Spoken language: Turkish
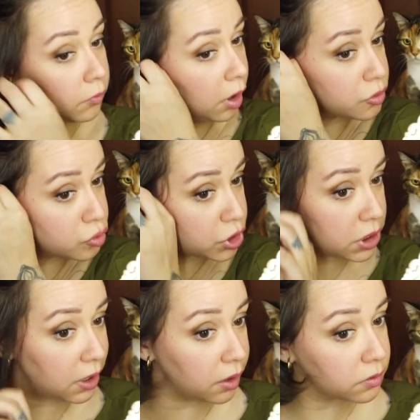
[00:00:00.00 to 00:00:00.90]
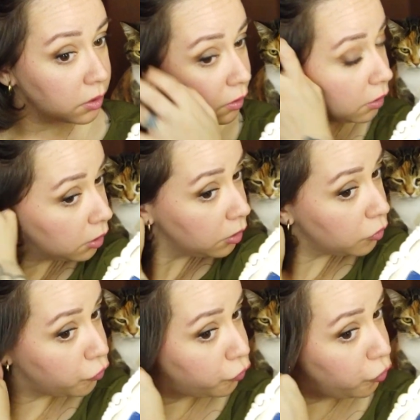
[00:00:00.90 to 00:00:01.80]
Tansu Çiller
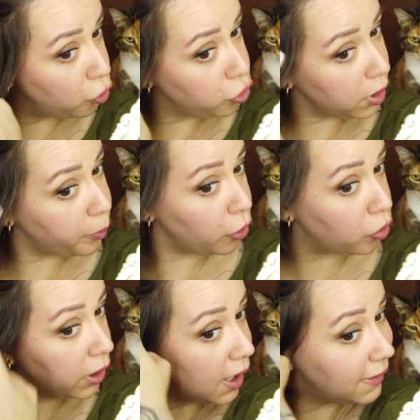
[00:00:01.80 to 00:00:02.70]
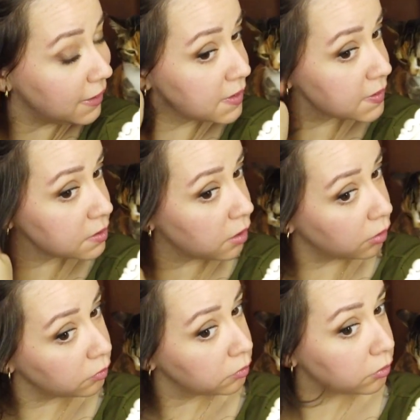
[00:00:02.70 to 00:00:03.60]
fönü yapıyor yani en
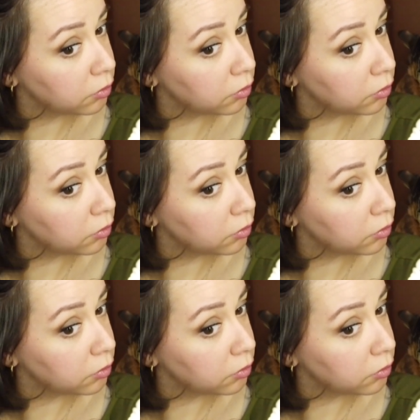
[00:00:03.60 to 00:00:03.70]
azından.